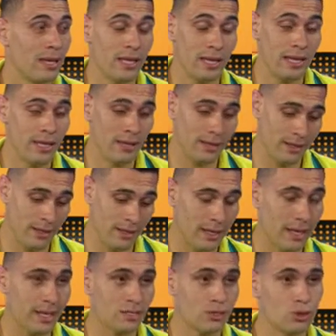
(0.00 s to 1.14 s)
E,
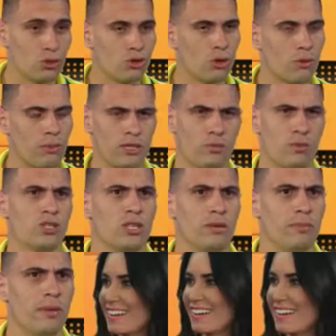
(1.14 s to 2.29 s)
e, antes do jogo, minha esposa.
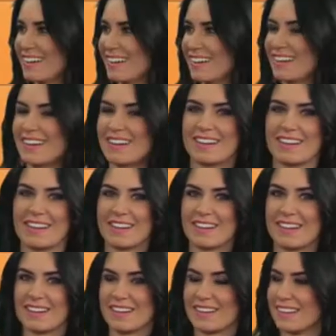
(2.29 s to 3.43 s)
Fazia isso minha também. esposa nunca
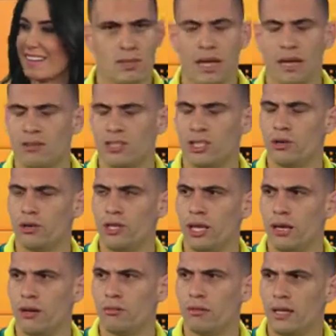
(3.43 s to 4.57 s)
me é. perguntava é. de
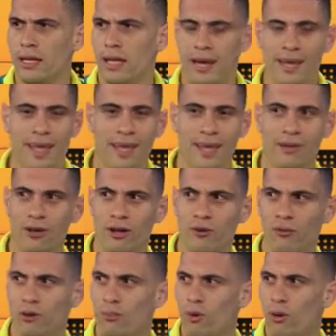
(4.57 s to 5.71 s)
reunião. Ela a reunião
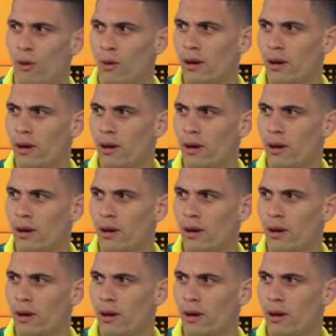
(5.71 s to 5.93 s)
foi boa?